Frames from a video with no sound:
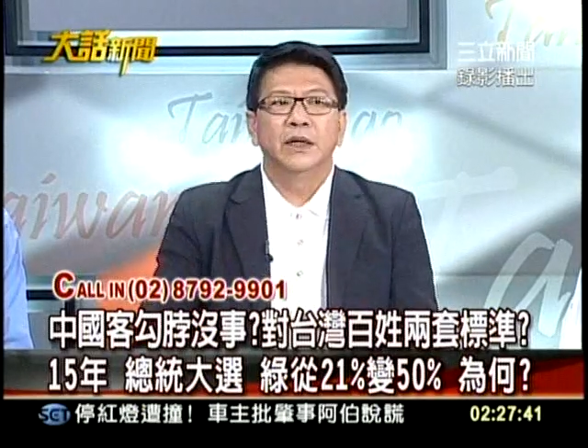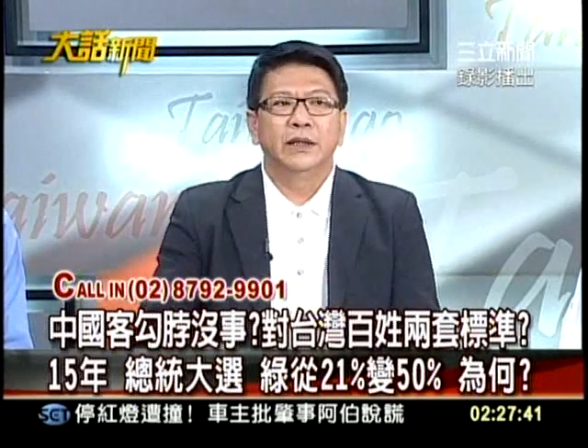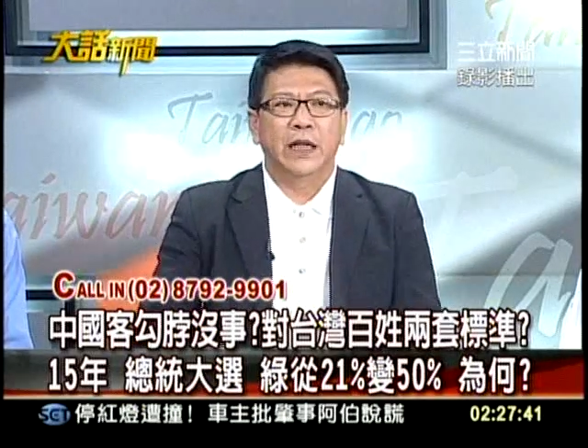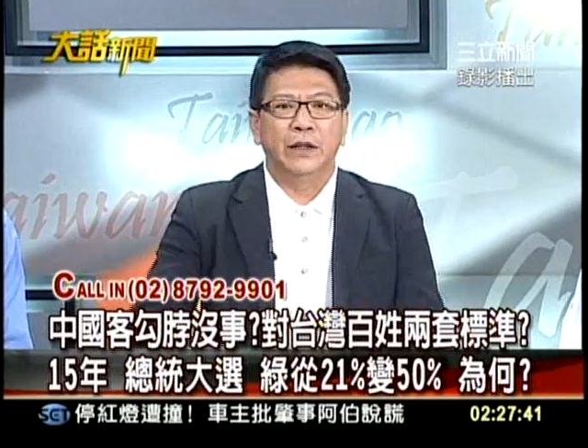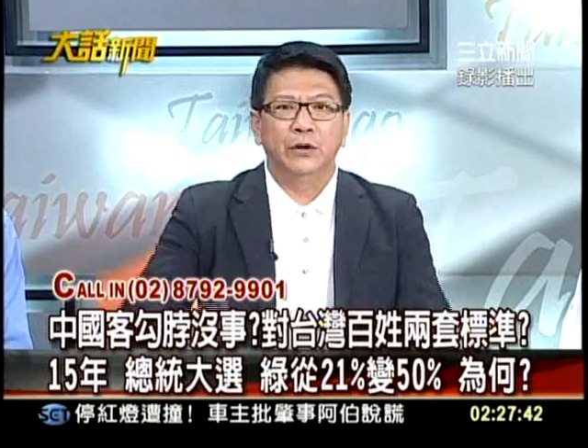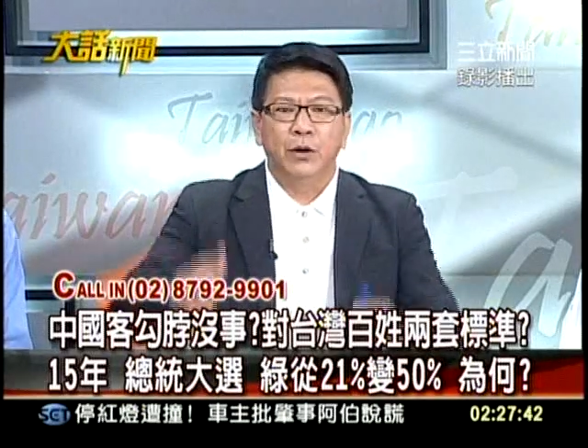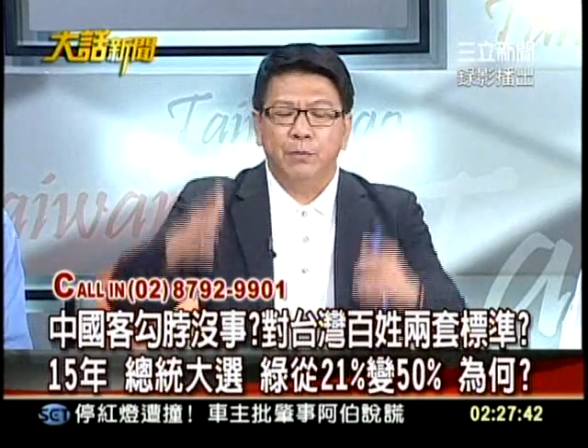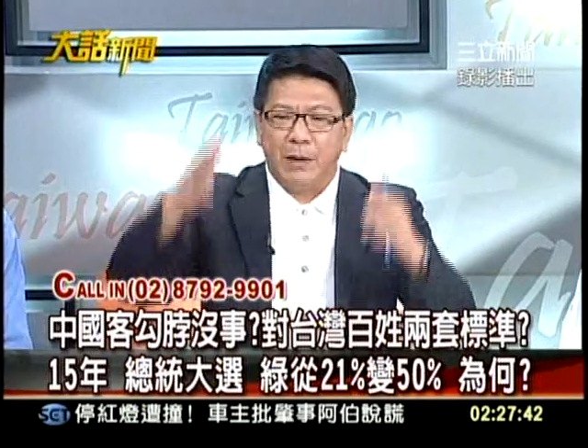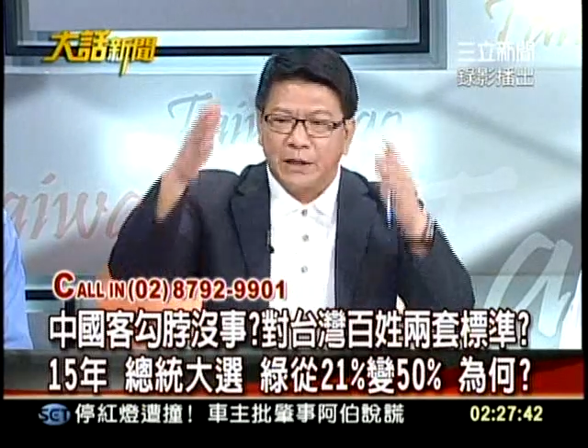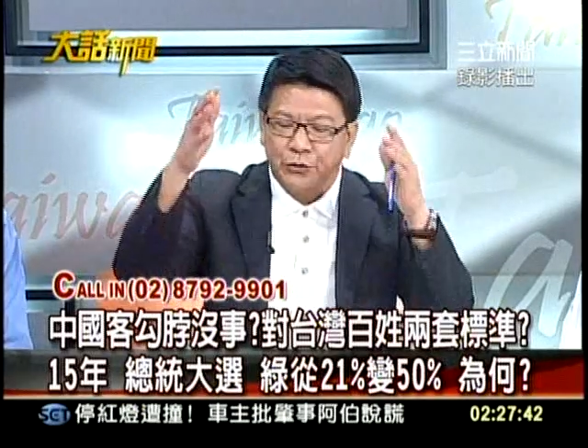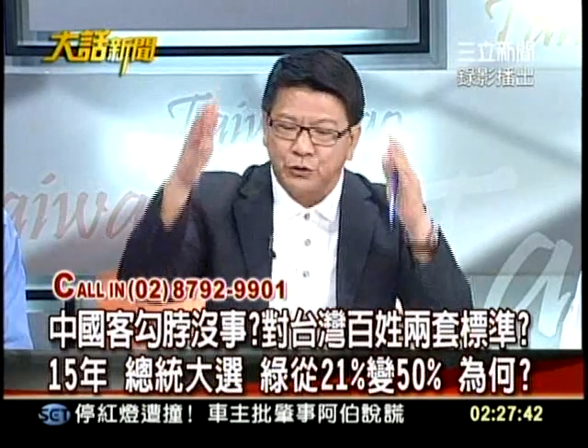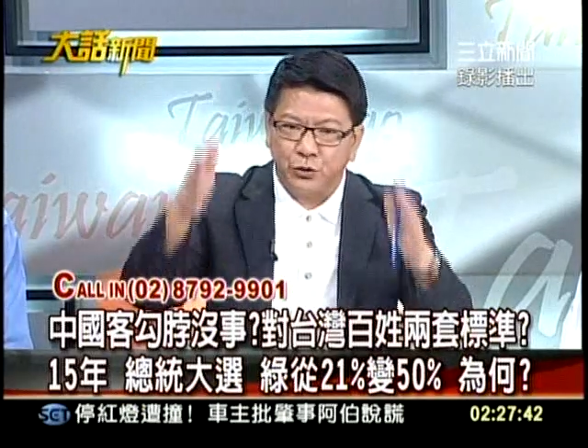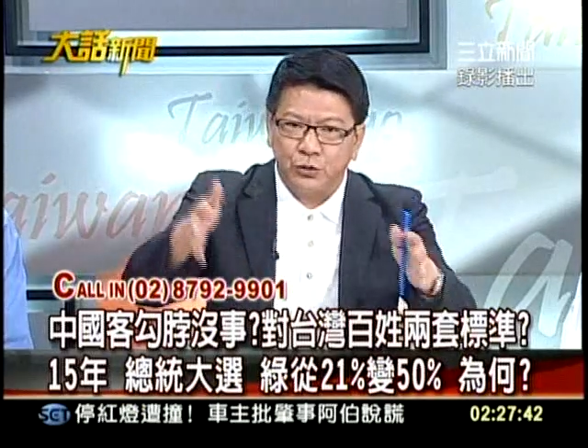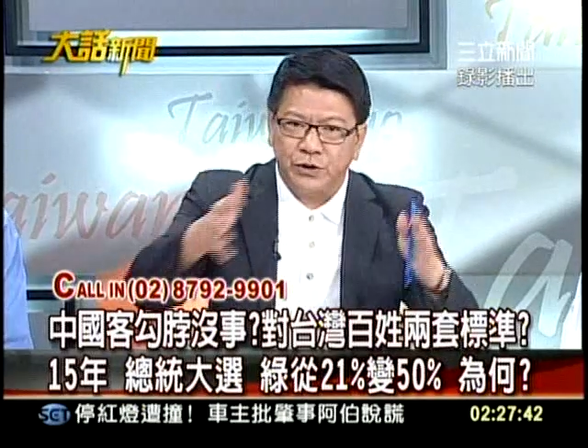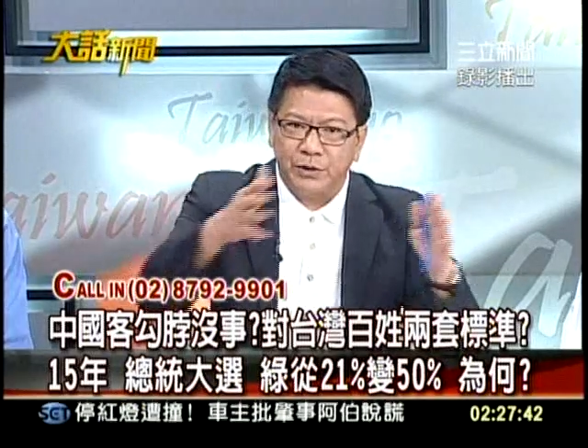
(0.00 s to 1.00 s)
然后把
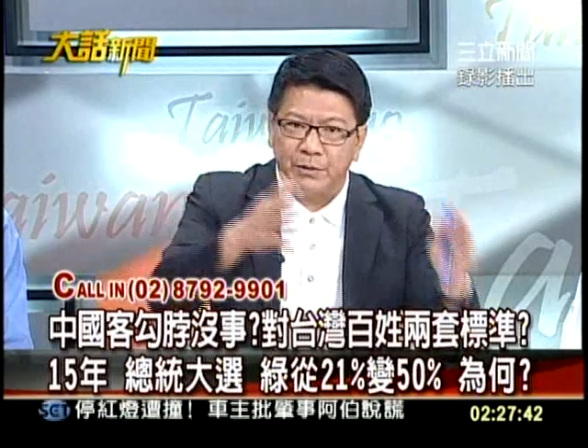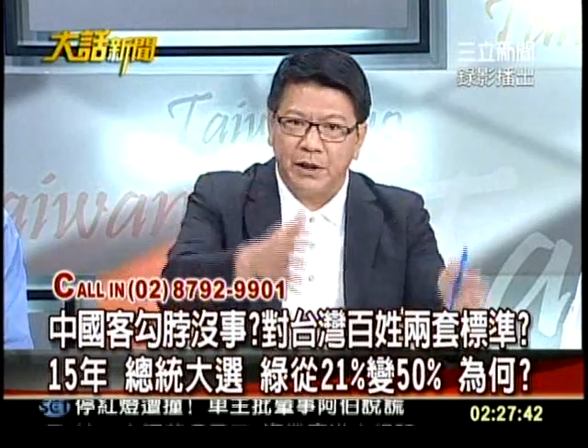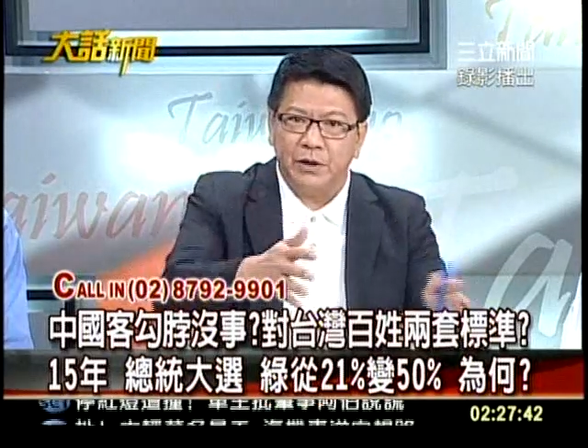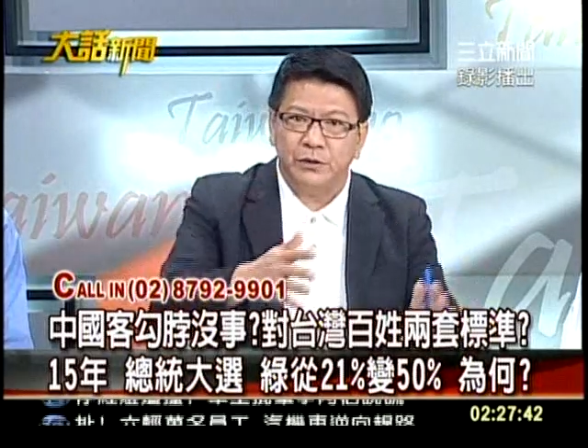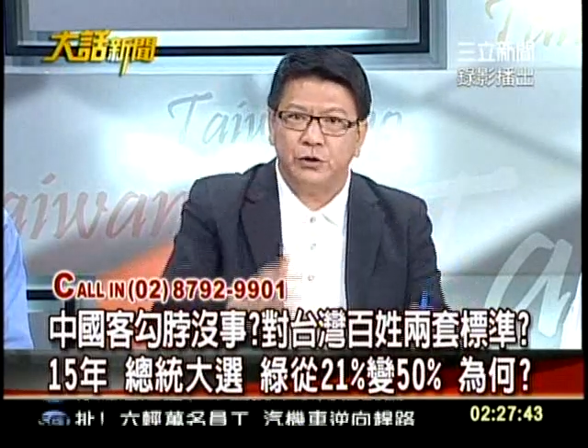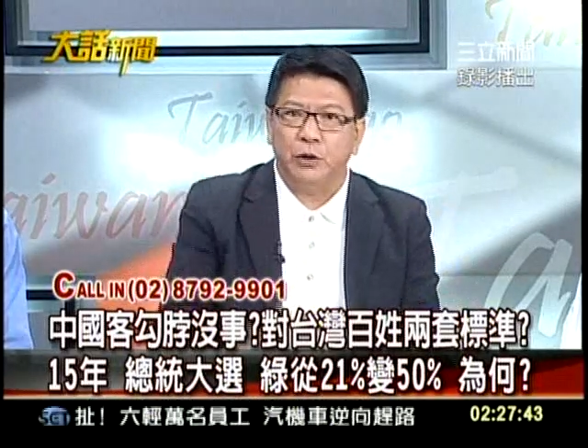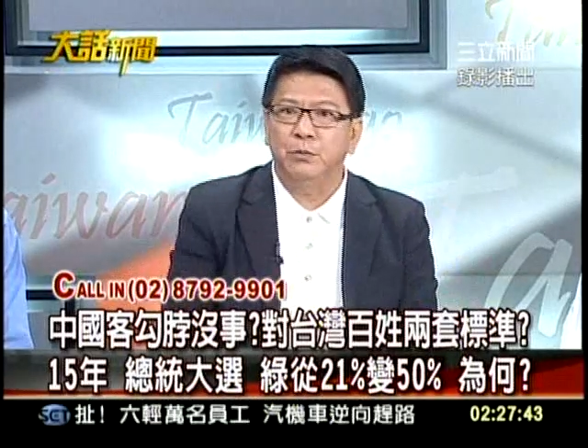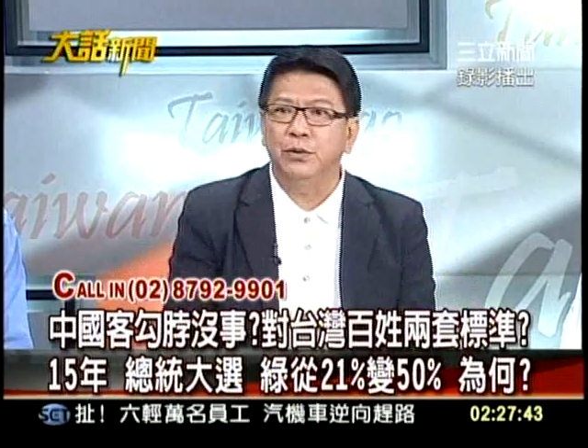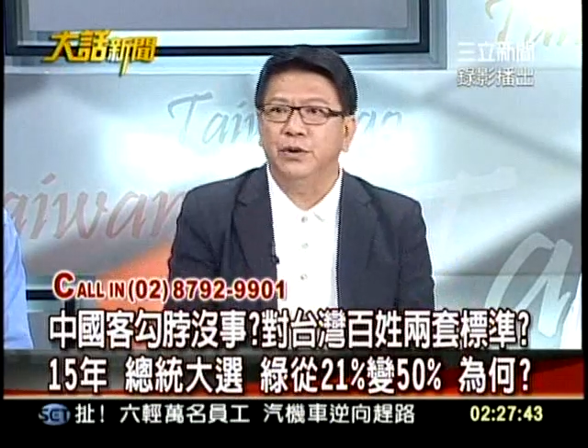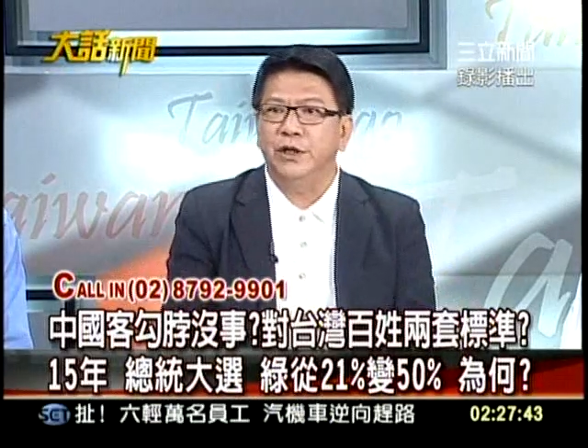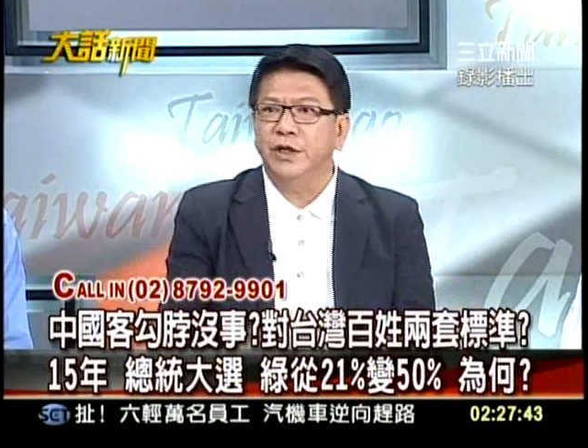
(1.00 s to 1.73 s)
树怎么全部